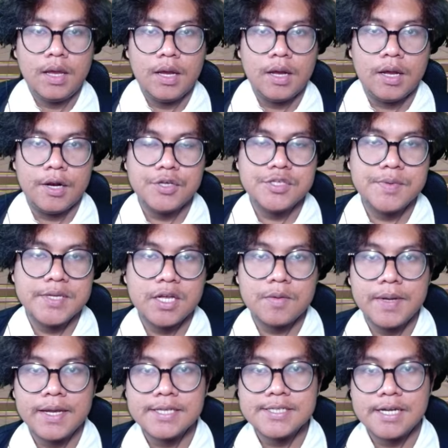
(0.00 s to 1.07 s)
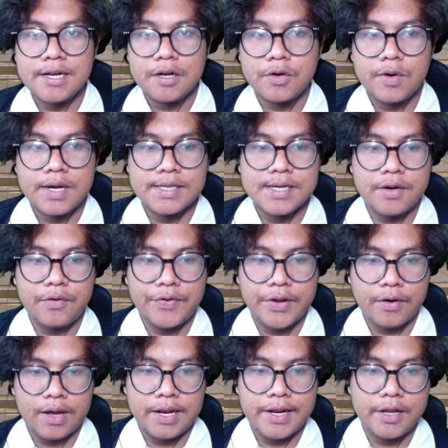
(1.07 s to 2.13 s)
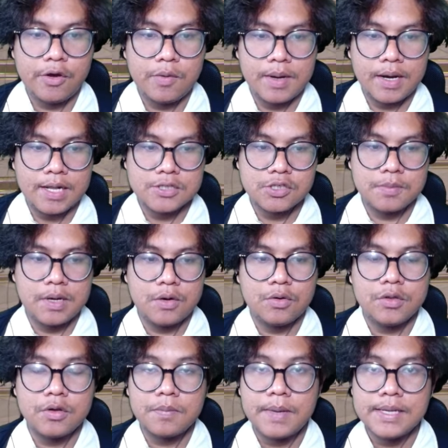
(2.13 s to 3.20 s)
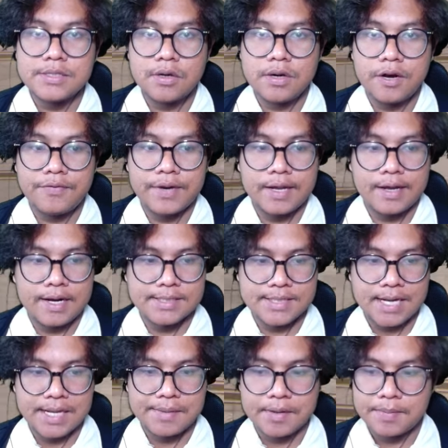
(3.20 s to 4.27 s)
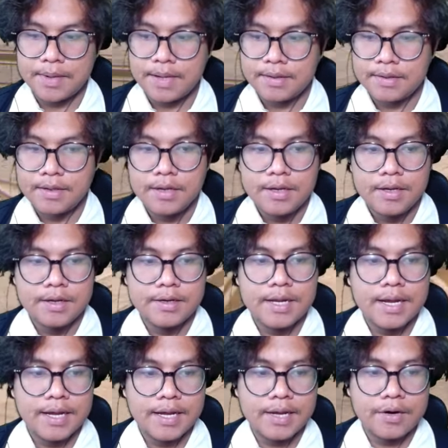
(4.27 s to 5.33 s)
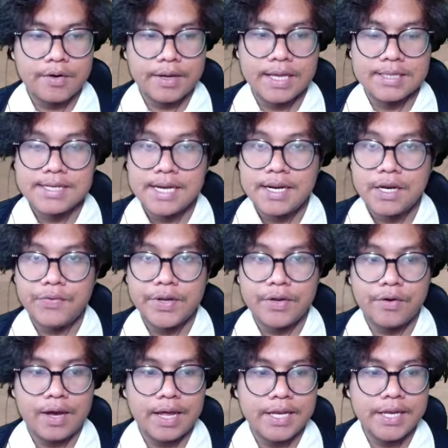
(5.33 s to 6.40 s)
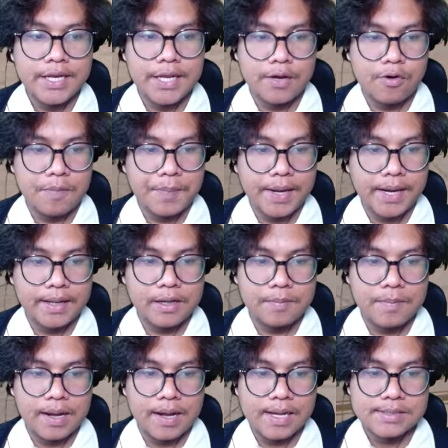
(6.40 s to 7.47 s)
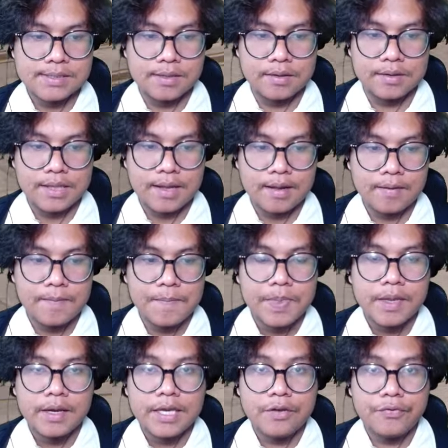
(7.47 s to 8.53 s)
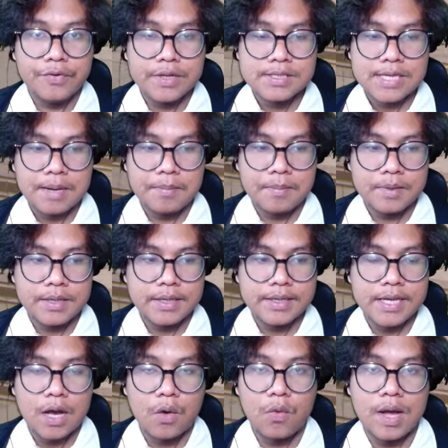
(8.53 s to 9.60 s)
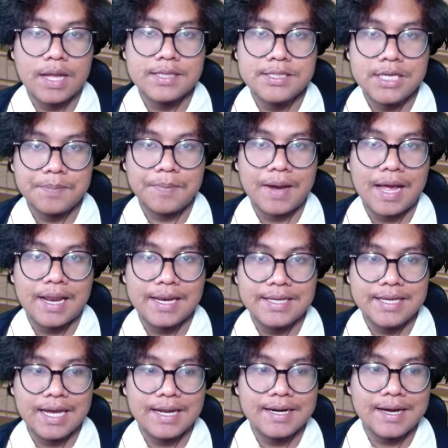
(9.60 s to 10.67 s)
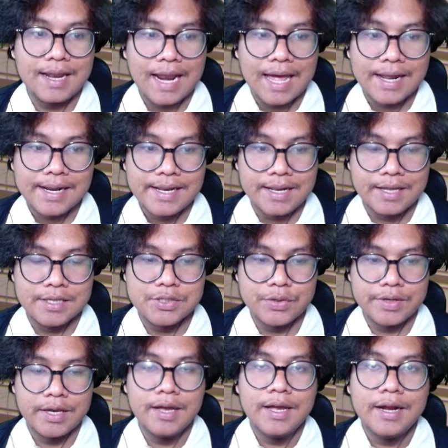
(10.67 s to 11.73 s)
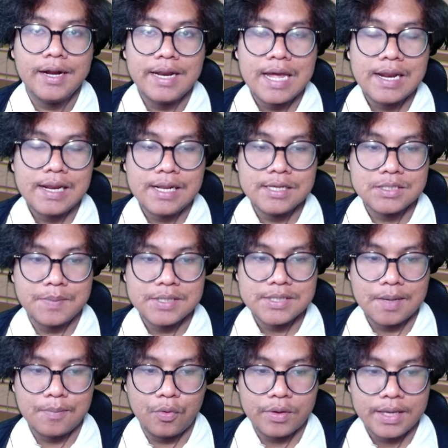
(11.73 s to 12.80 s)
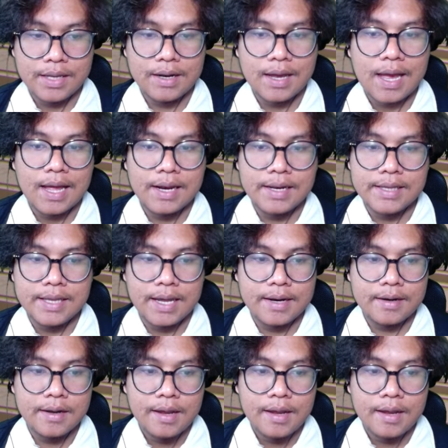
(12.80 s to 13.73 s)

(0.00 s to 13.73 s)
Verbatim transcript: Halo semuanya kembali ke channel gue Jadi video kali ini gue bakal coba untuk main solo leveling rise lagi teman-teman Dan oke okay, jadi di video kali ini gue pengen ngebahas tentang event summer yang wajib kalian kelarin ya cuy Dan ini sebisa mungkin kalian